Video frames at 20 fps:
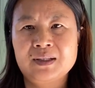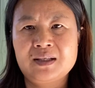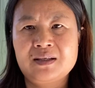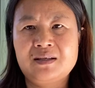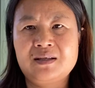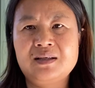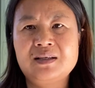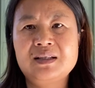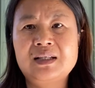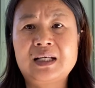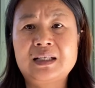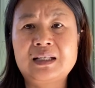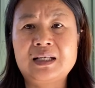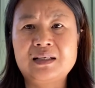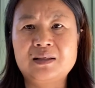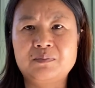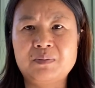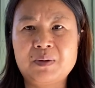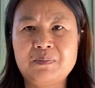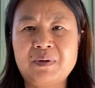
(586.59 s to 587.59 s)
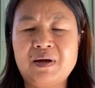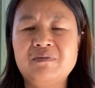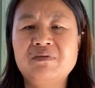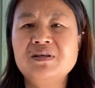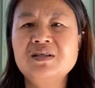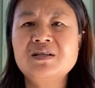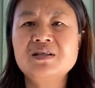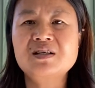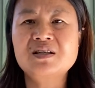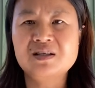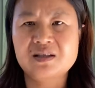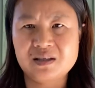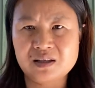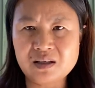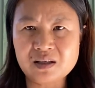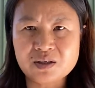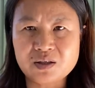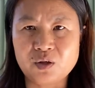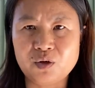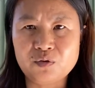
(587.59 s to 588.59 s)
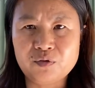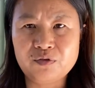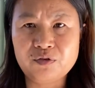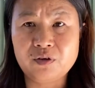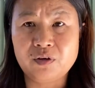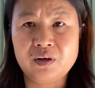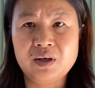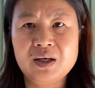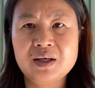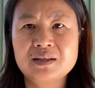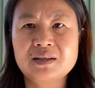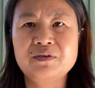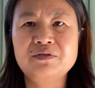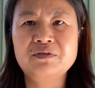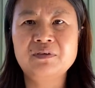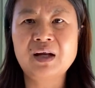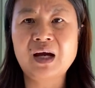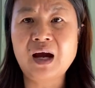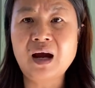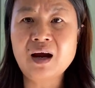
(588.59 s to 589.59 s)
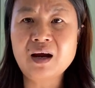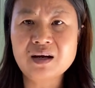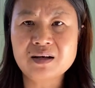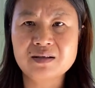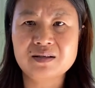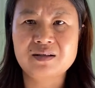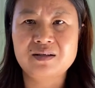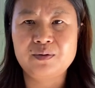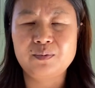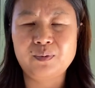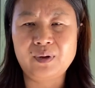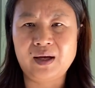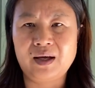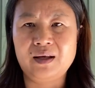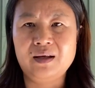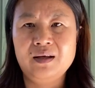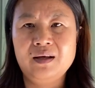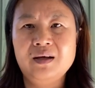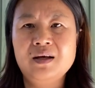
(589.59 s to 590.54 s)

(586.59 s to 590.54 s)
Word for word: 其实他才什么百分之十的首付，才付了二十万，